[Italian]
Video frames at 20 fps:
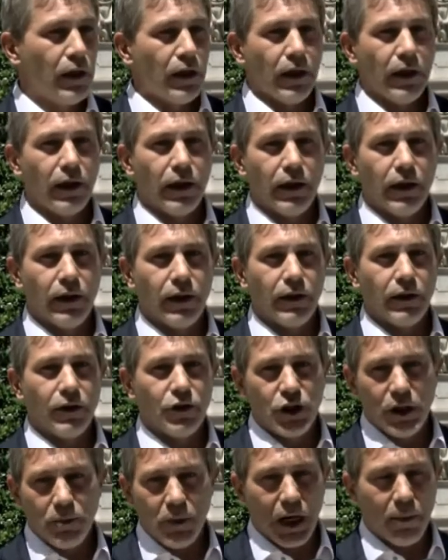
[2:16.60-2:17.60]
eh, in
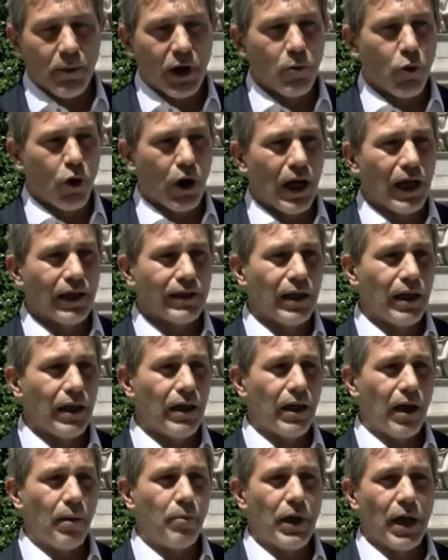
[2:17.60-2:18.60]
cima alla
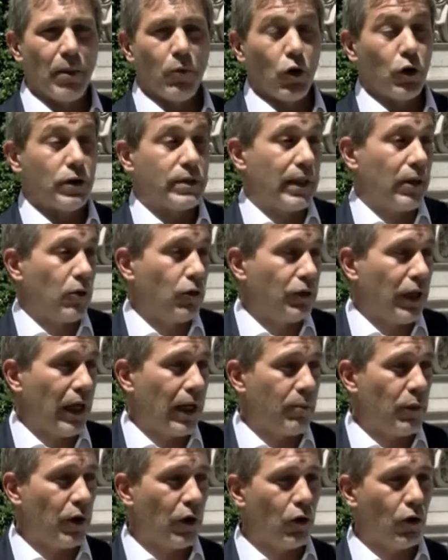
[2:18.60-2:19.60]
Marmolada, abbiamo lo zero
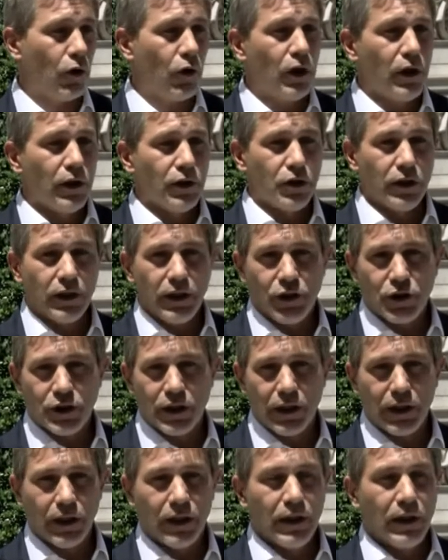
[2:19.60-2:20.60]
termico, ci,
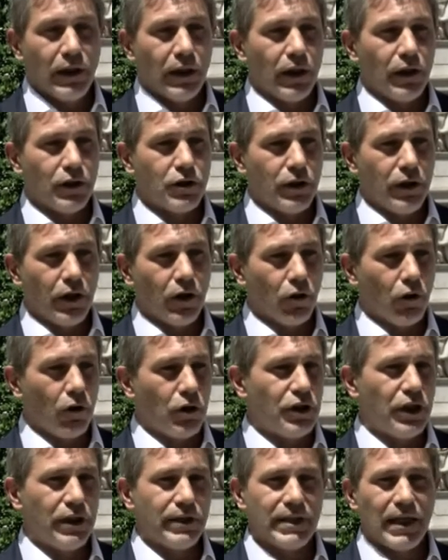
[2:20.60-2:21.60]
dice, eh, ci dicono
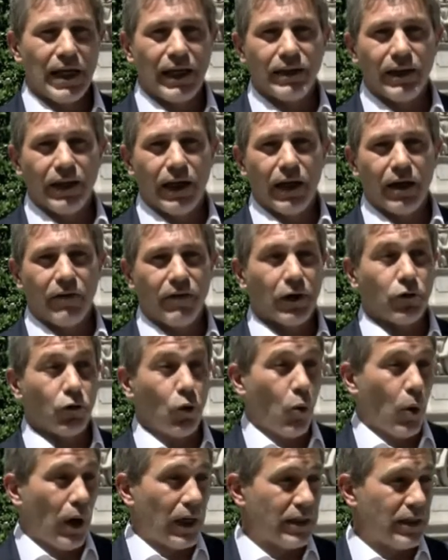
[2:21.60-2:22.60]
gli scienziati che è arrivato
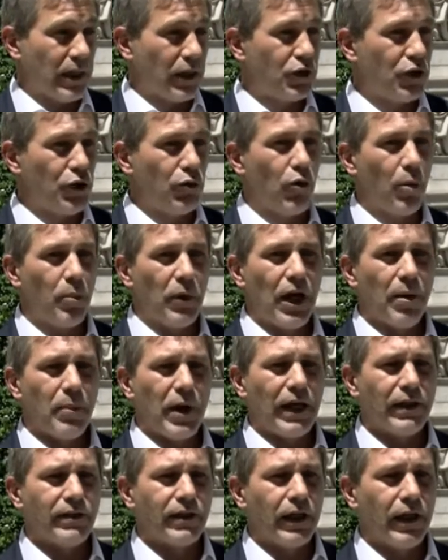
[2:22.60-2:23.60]
quasi a 5.000
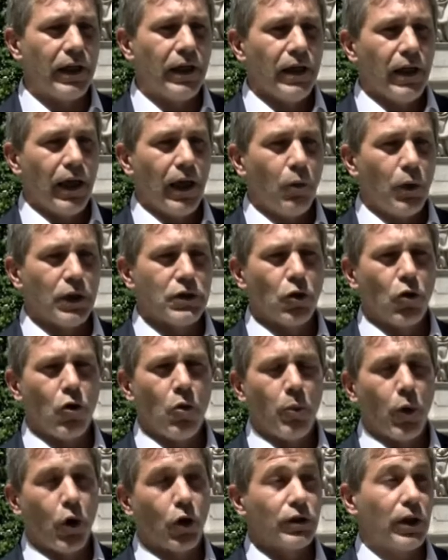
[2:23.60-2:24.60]
metri e questo
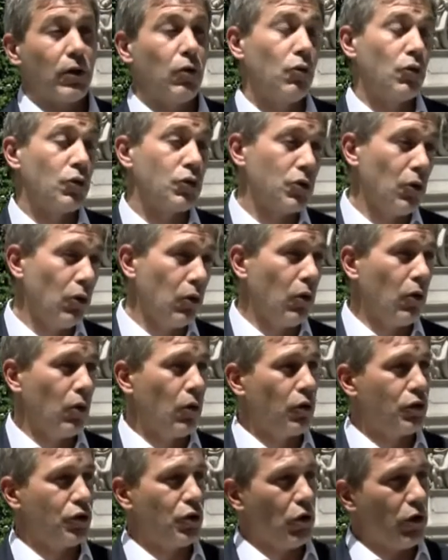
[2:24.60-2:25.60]
comporta non solo
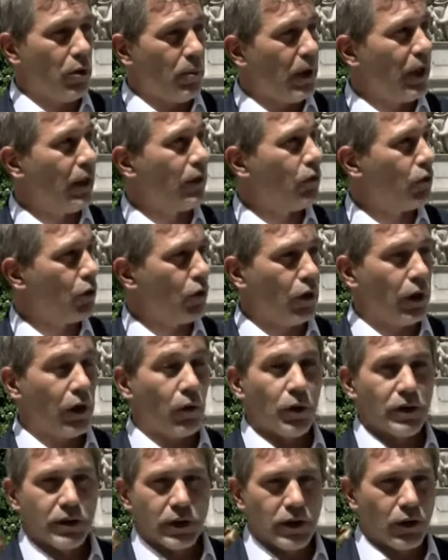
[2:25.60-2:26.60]
lo scioglimento e
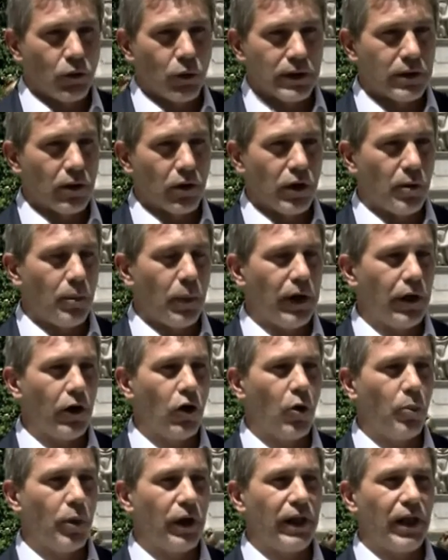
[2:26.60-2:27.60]
queste situazioni di
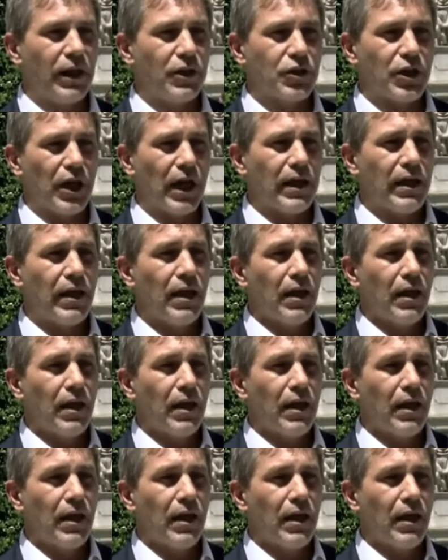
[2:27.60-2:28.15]
pericolo per i ghiacciai,